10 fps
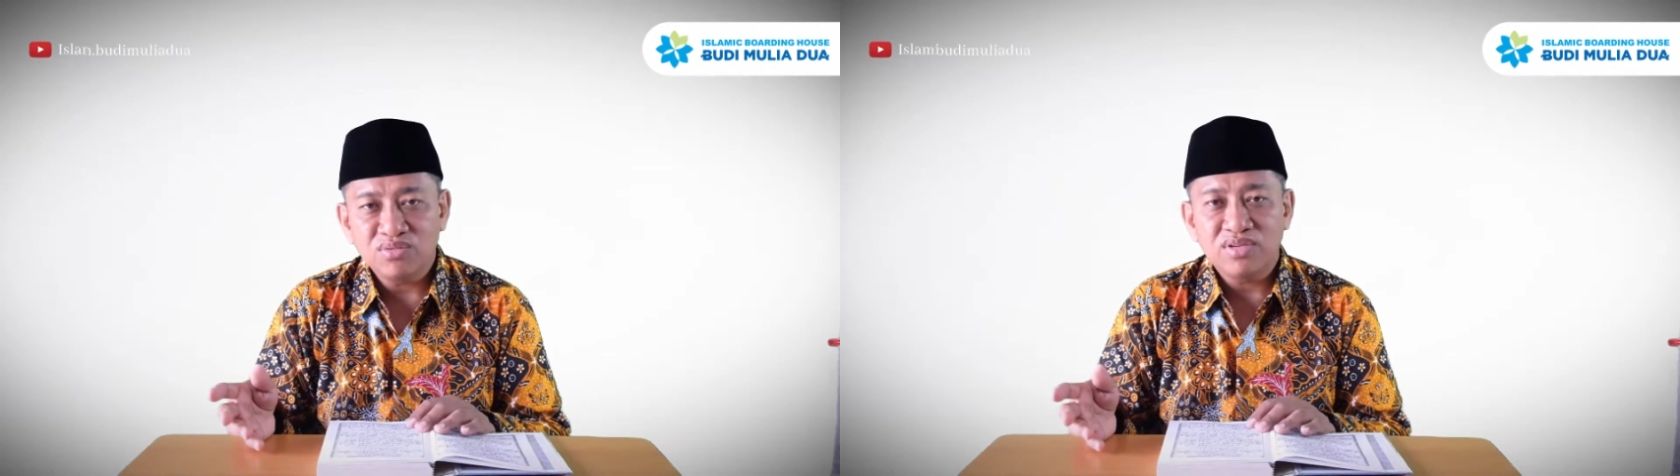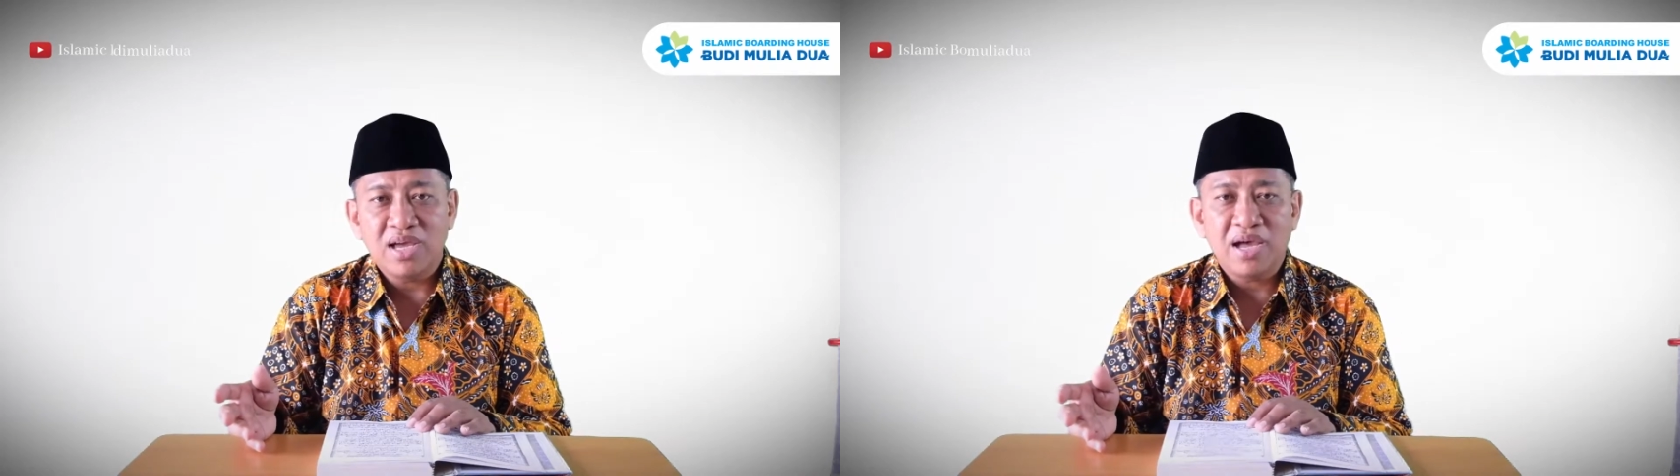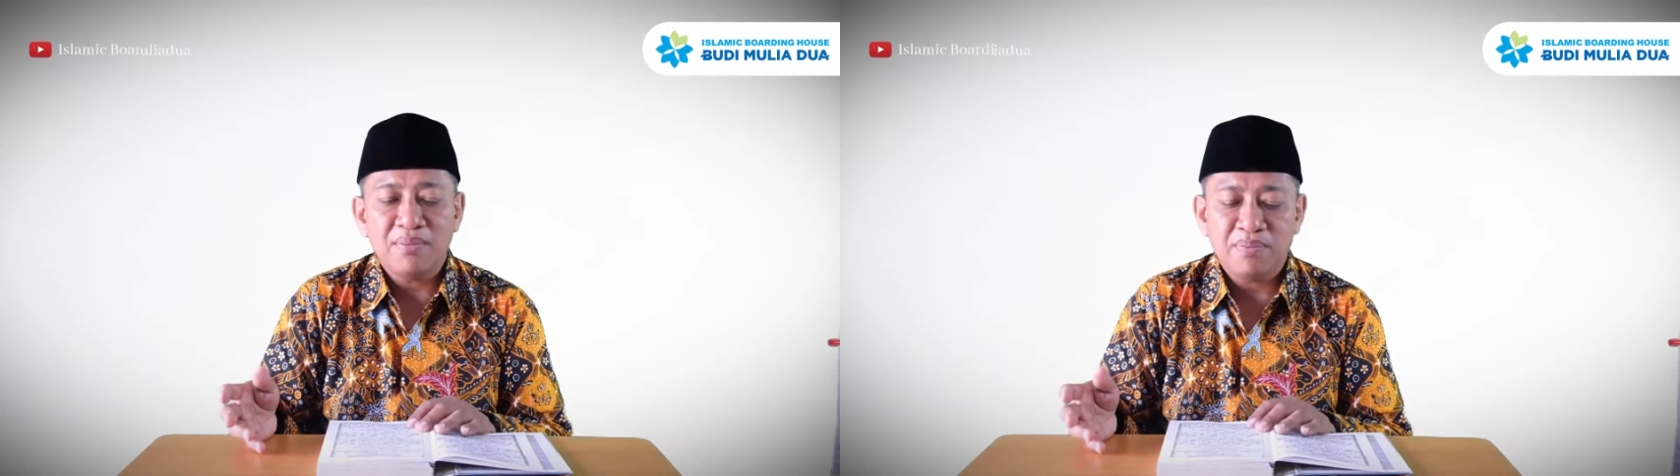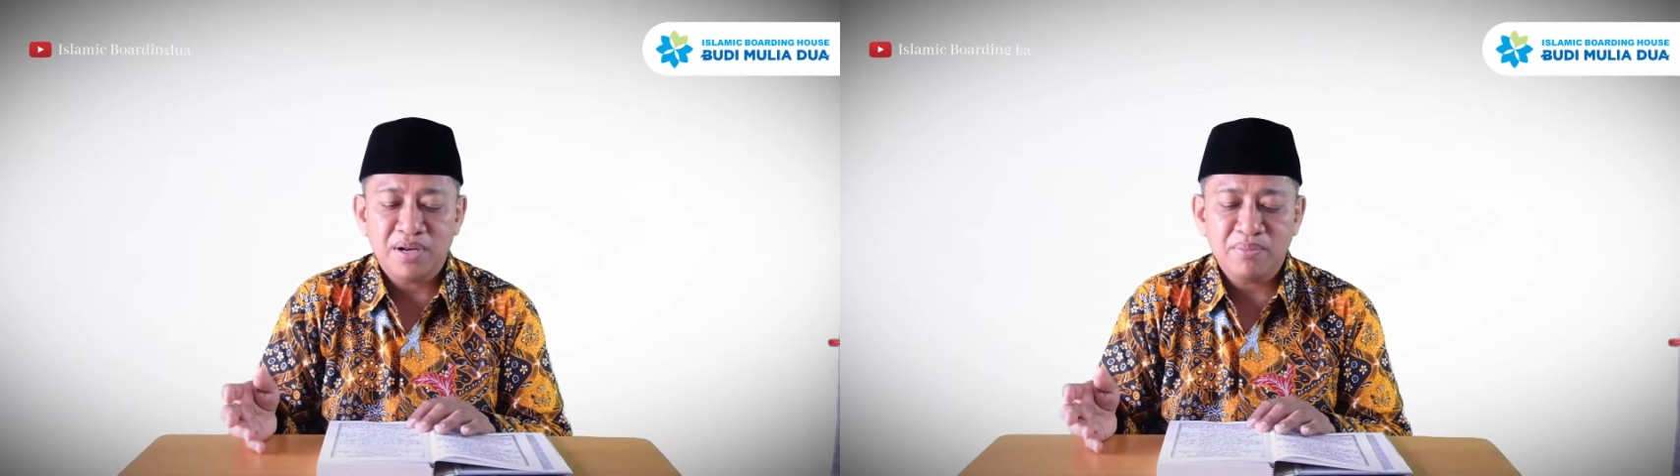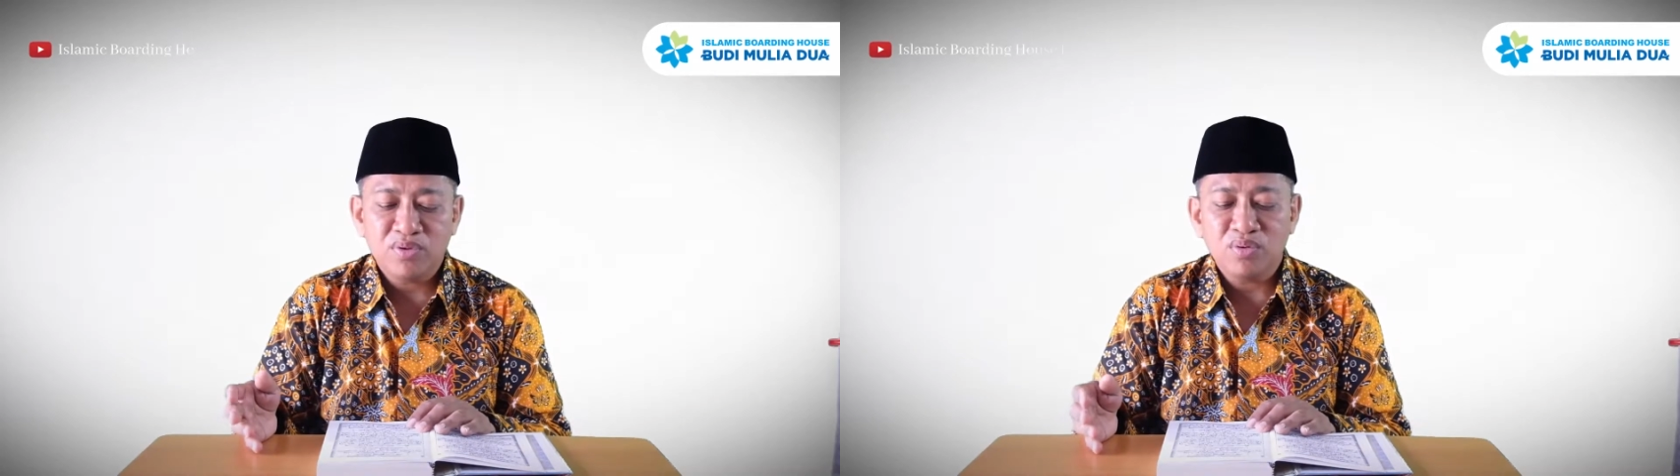sudah
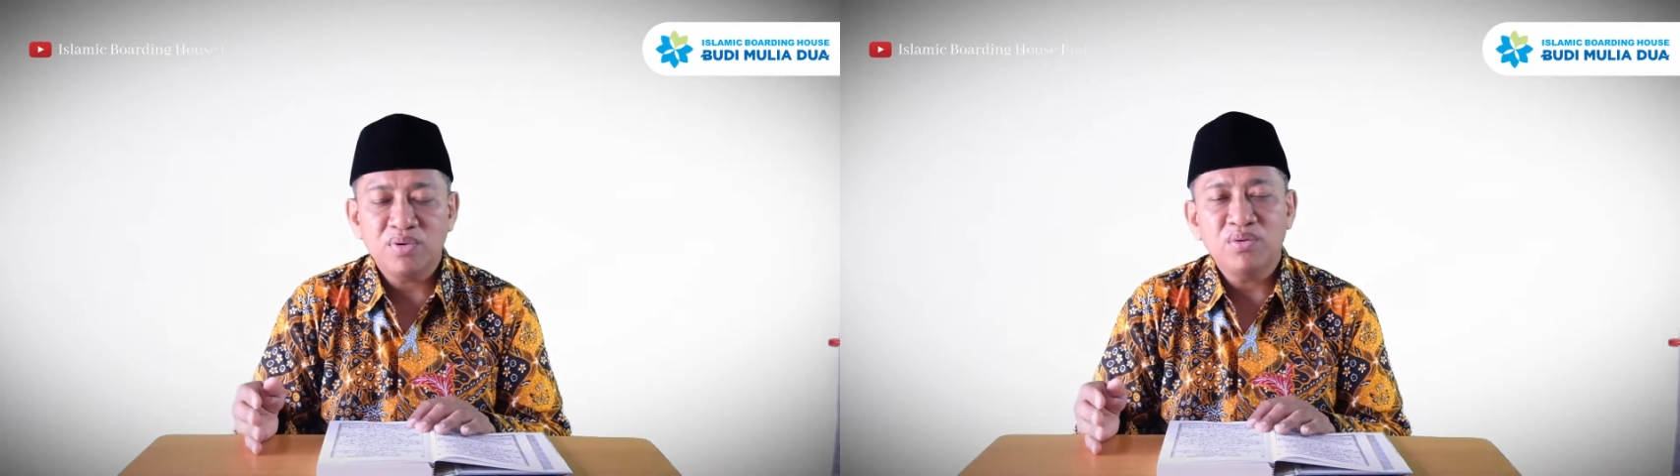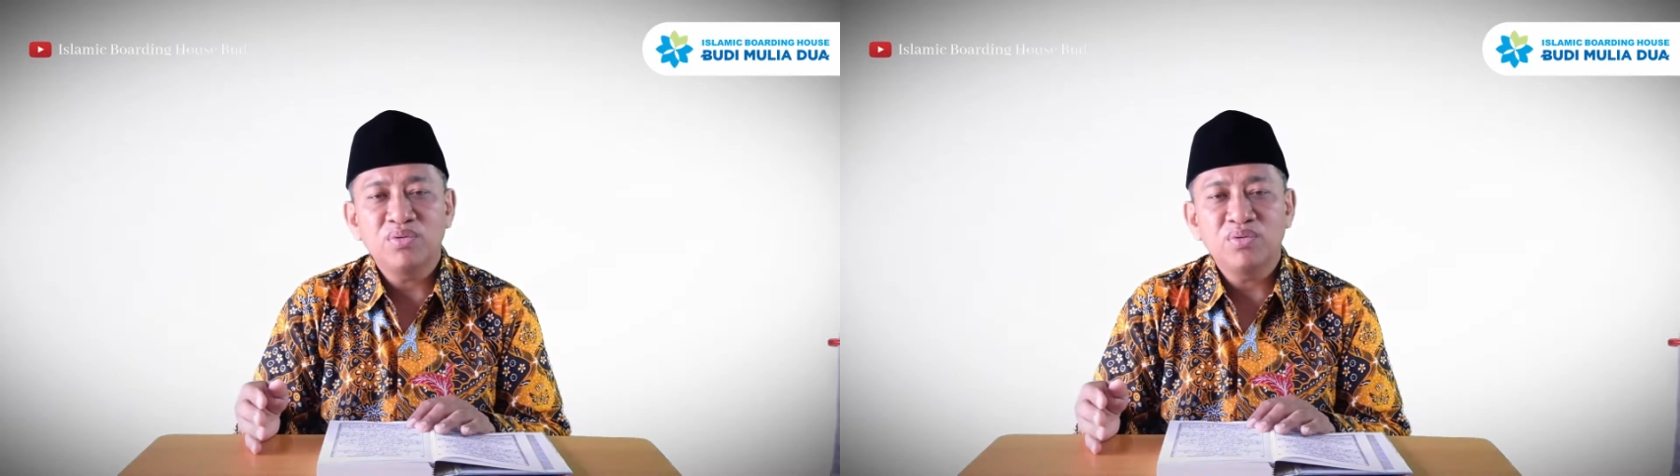pernah mencoba